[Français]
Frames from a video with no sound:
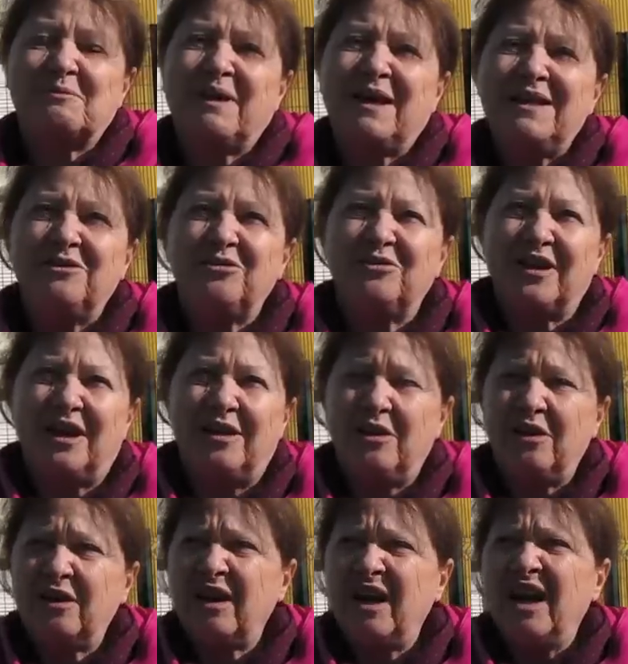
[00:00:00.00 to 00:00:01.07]
parlé tout à
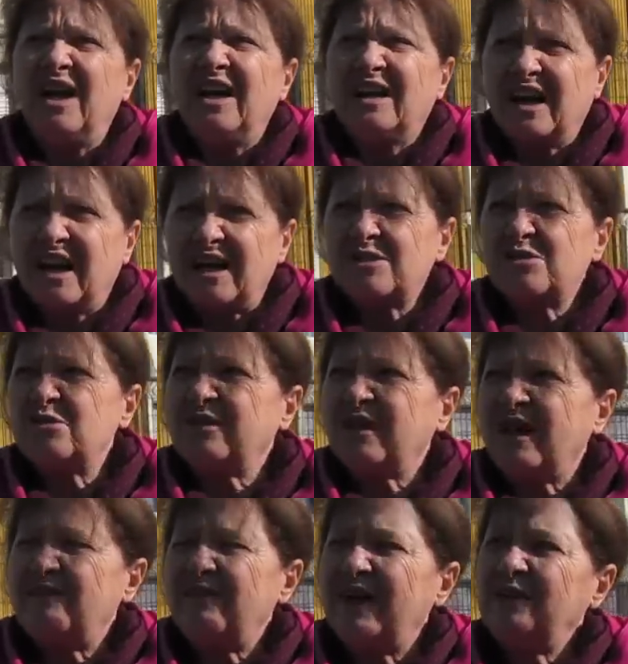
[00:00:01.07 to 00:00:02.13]
l'heure, grâce au
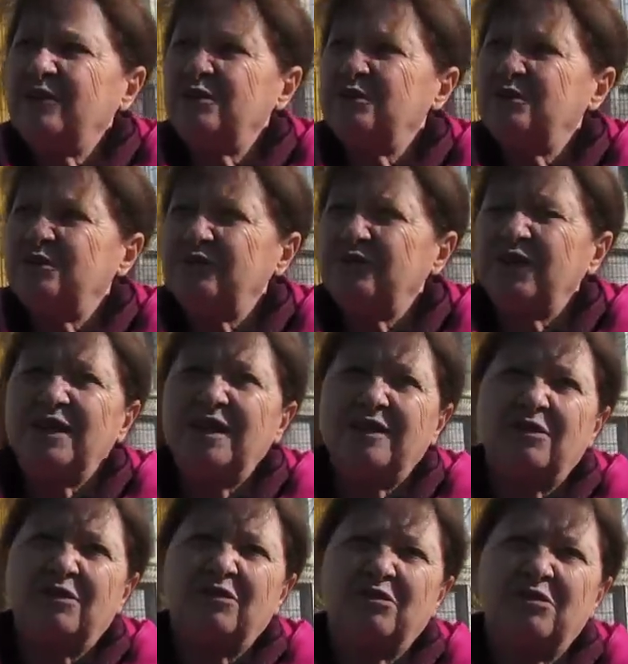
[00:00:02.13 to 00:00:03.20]
travail de nos ouvriers
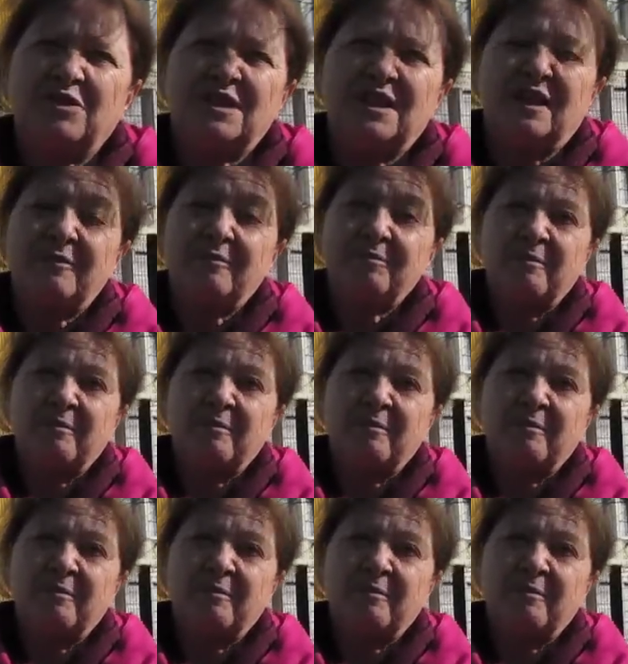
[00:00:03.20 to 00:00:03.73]
d'entretien.